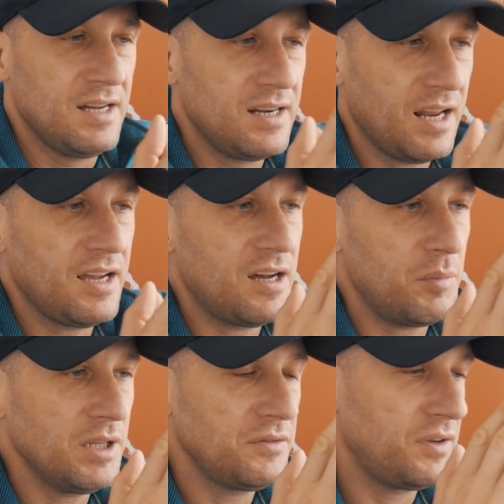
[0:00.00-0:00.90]
Gleich
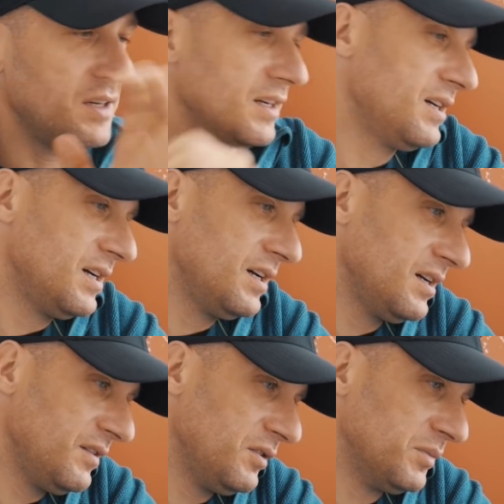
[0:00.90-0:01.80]
am Anfang,
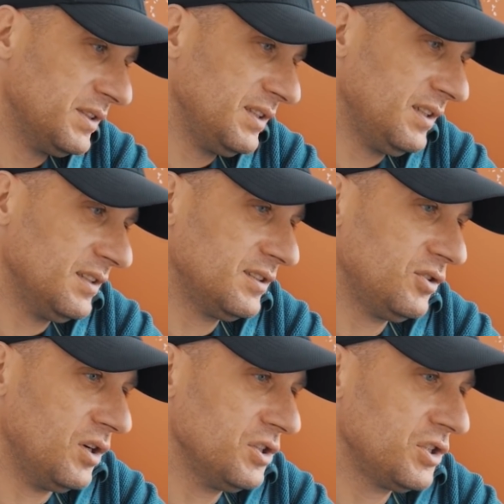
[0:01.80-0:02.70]
wenn man sich das
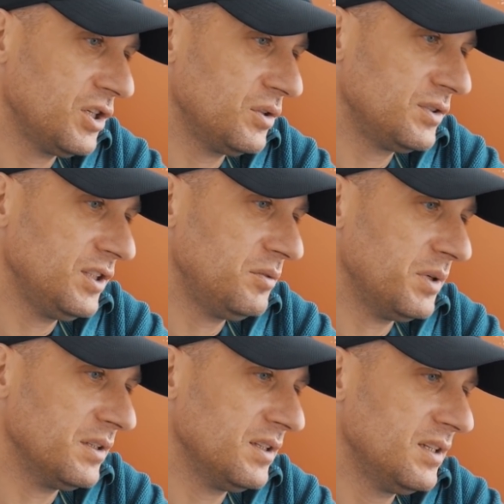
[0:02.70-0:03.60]
so anschaut, sieht
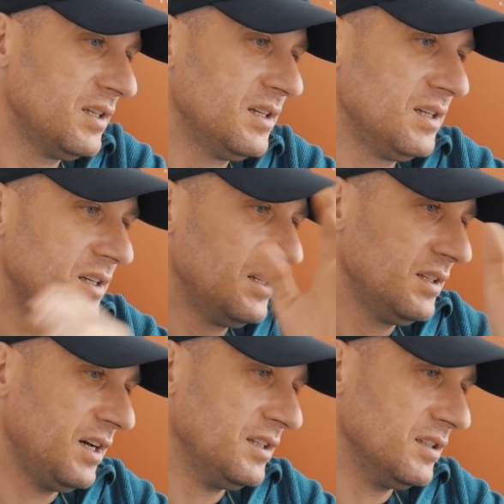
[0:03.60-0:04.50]
man
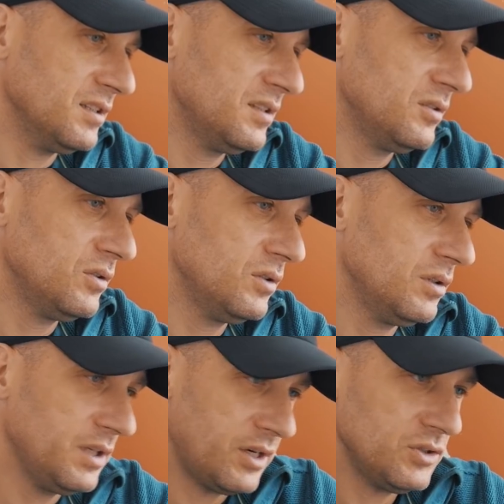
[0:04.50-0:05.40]
einen
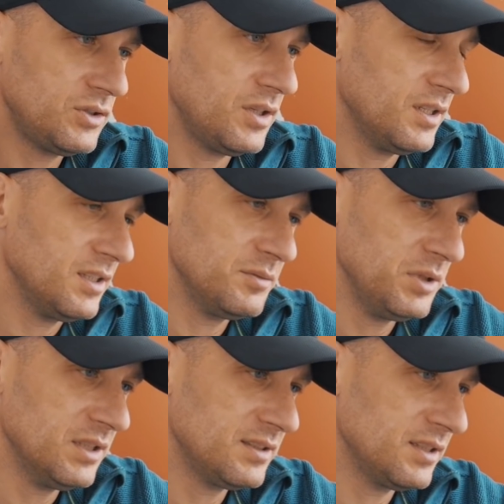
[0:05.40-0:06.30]
größeren, der
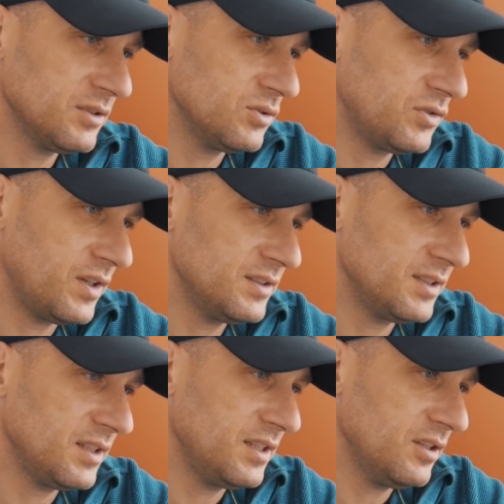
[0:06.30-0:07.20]
mindestens um
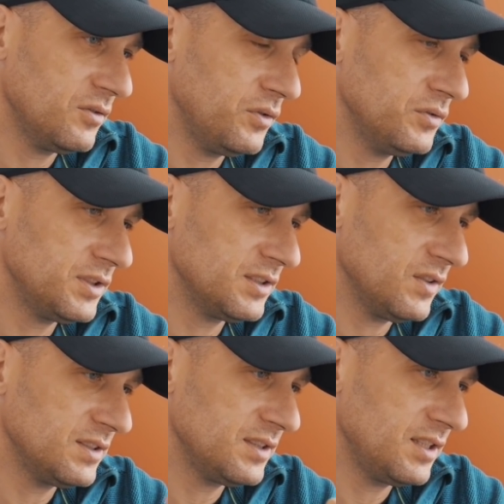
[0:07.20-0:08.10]
20 Kilo, 15,
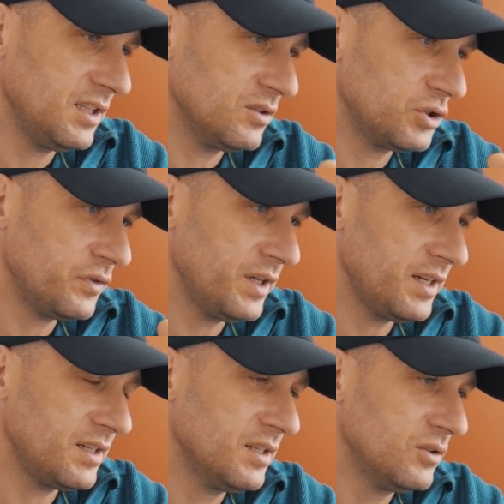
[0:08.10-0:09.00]
20 Kilo
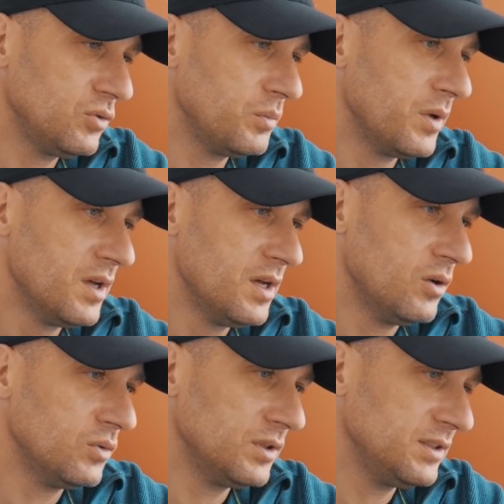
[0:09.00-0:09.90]
schwerer Typ.
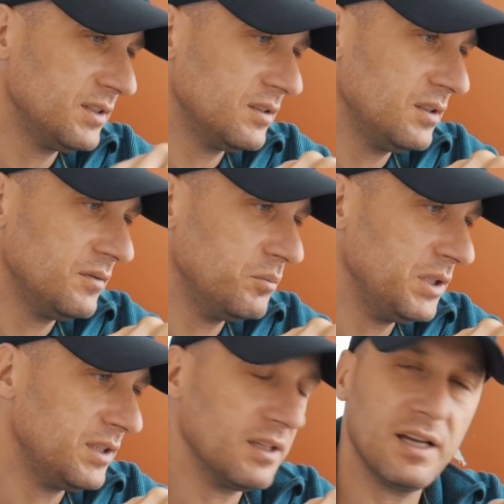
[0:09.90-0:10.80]
Und dieser
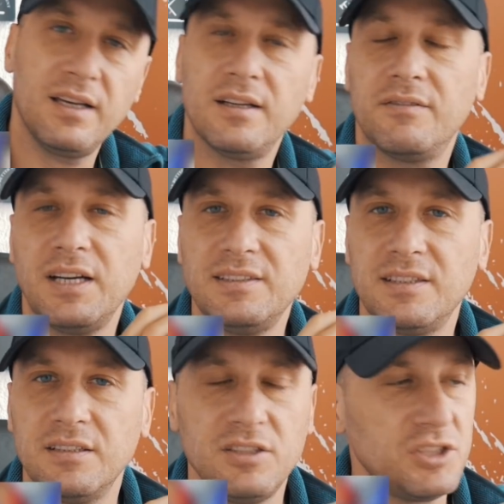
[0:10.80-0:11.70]
mit dem leichten äh,
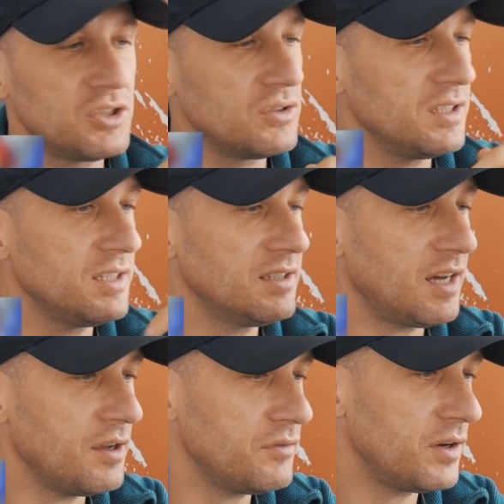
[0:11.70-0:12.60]
weißen T-Shirt, der geht
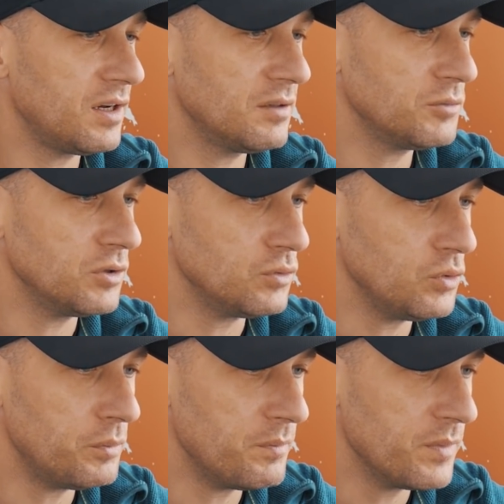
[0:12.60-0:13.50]
einfach an den
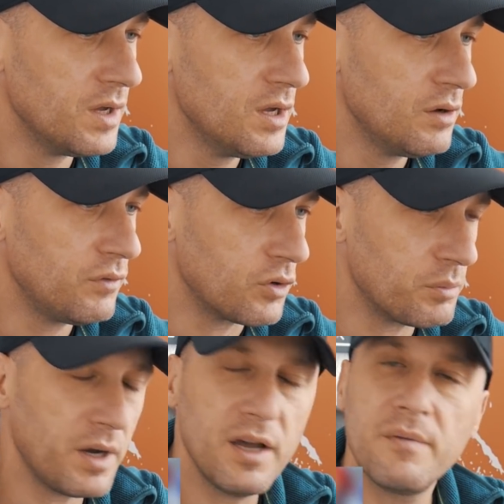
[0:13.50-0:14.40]
Typen
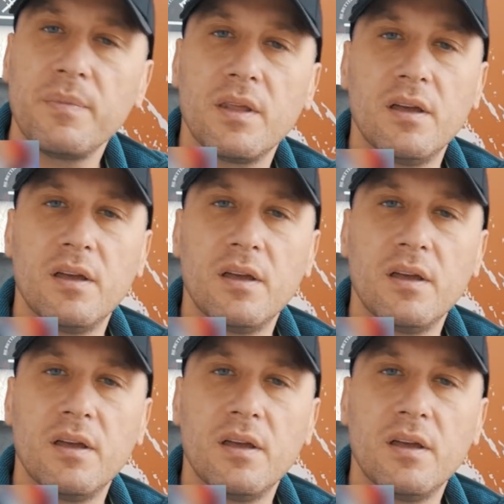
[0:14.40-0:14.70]
vorbei.